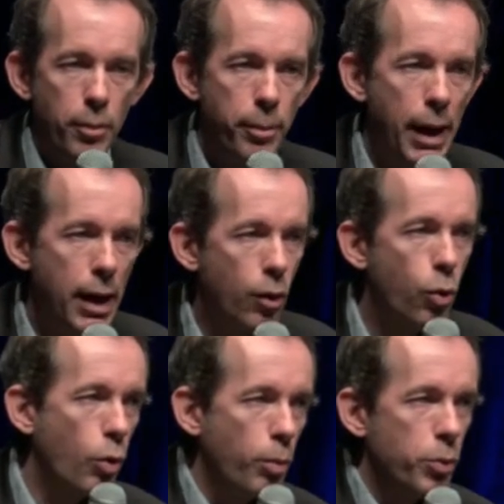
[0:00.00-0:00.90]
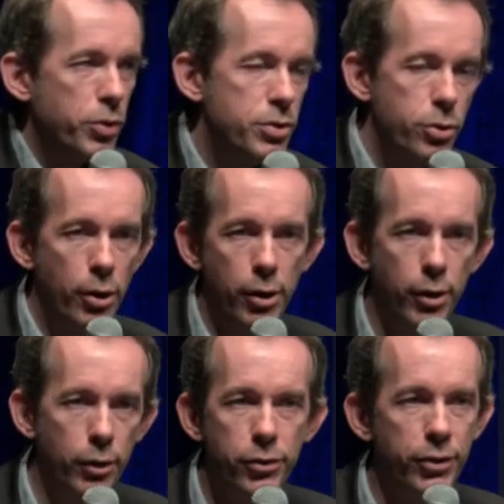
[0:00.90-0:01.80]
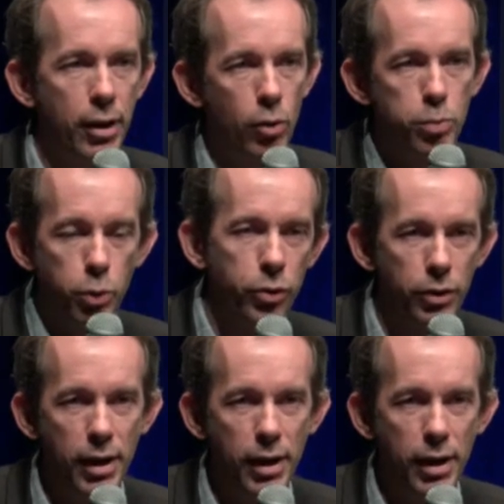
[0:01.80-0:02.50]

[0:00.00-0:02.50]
part au compositeur, 50% euh,